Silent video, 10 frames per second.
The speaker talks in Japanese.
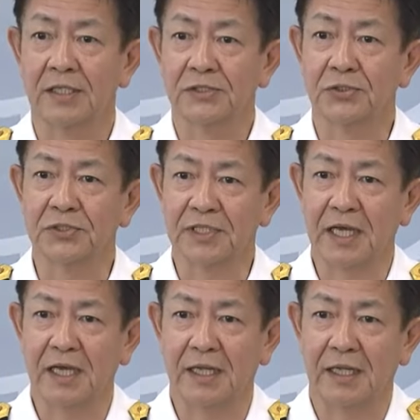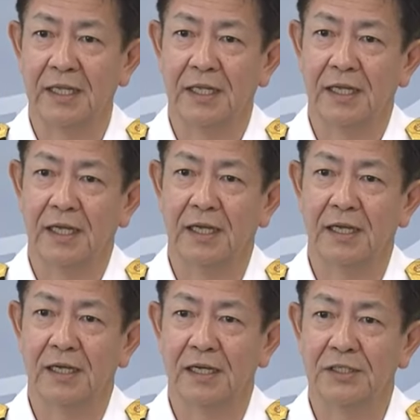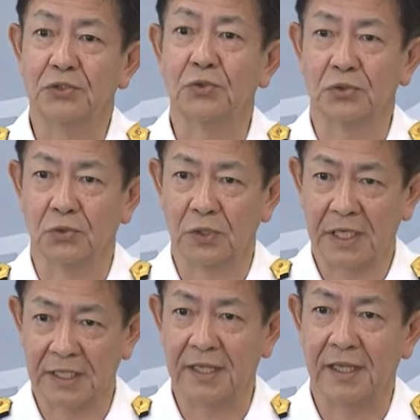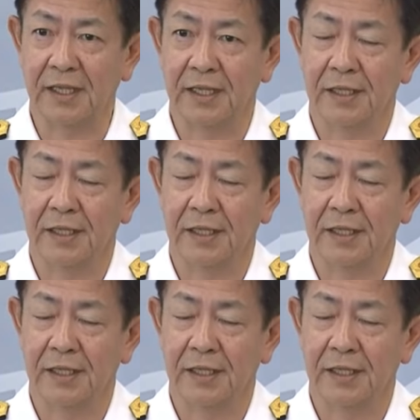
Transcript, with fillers: そういったあ状況下で、